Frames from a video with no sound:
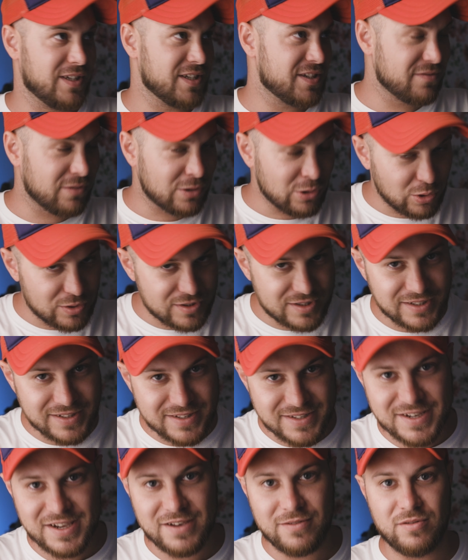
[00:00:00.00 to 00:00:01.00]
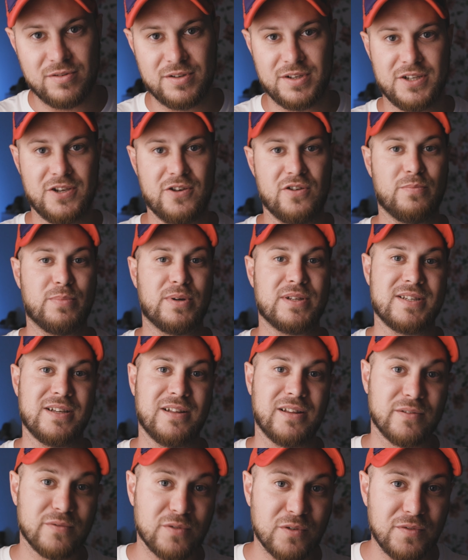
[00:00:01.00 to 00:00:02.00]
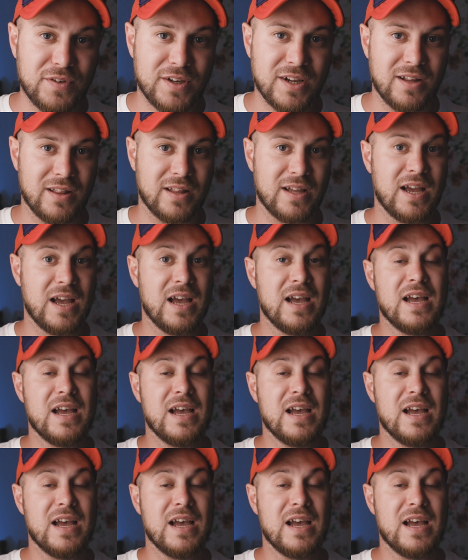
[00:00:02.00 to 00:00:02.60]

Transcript: на 99,9% уверен,